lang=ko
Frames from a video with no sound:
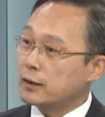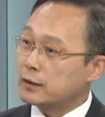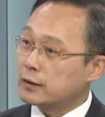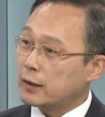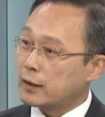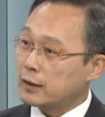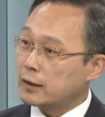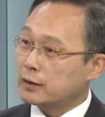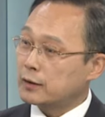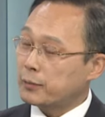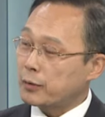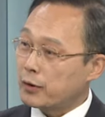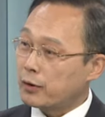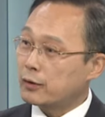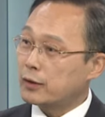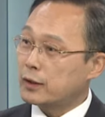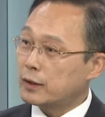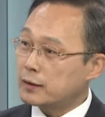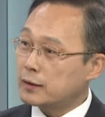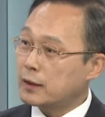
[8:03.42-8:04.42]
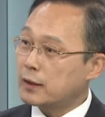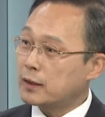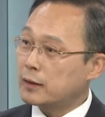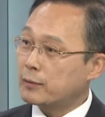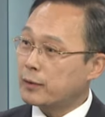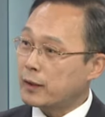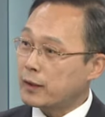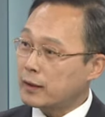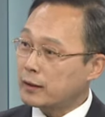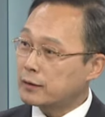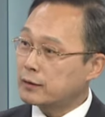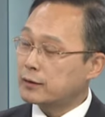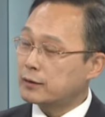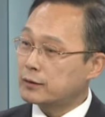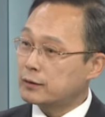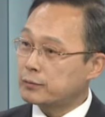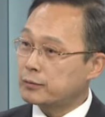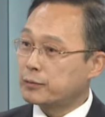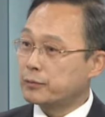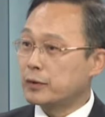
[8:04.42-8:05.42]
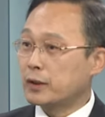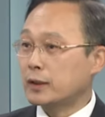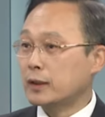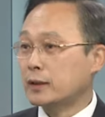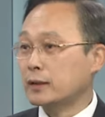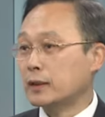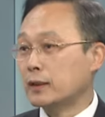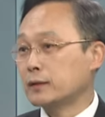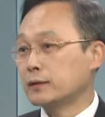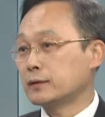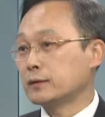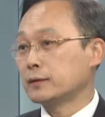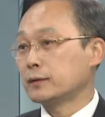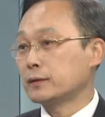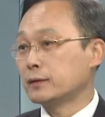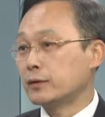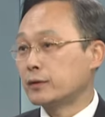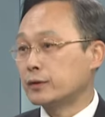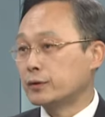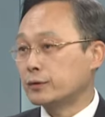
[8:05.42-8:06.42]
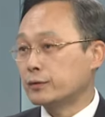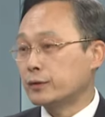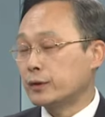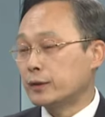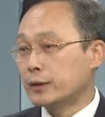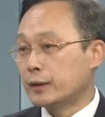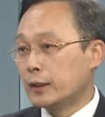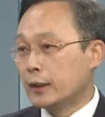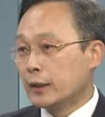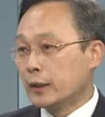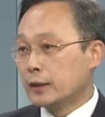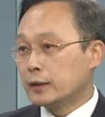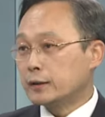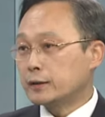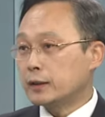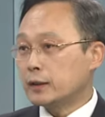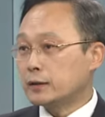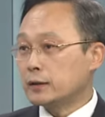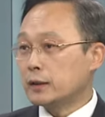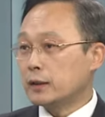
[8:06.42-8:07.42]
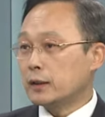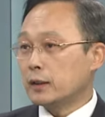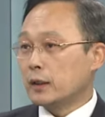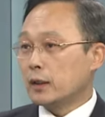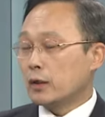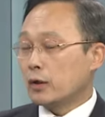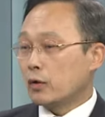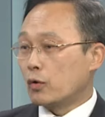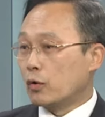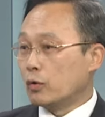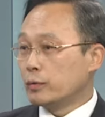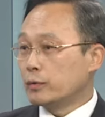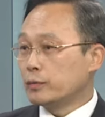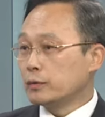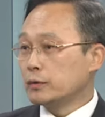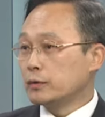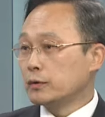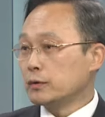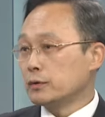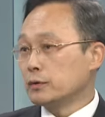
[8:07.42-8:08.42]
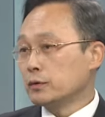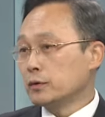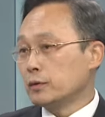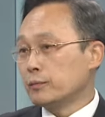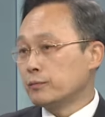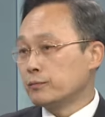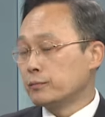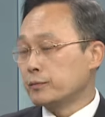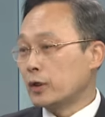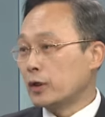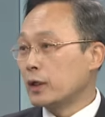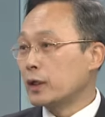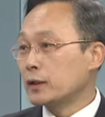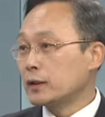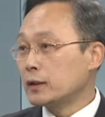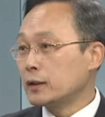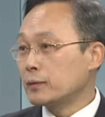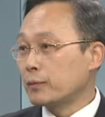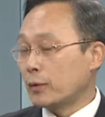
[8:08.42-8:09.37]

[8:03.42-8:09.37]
예. 그 안에서 병원의 책임하에 그것을 분명히 한다는 것이고요. 실제 이제 그 부분들은 좀 명확히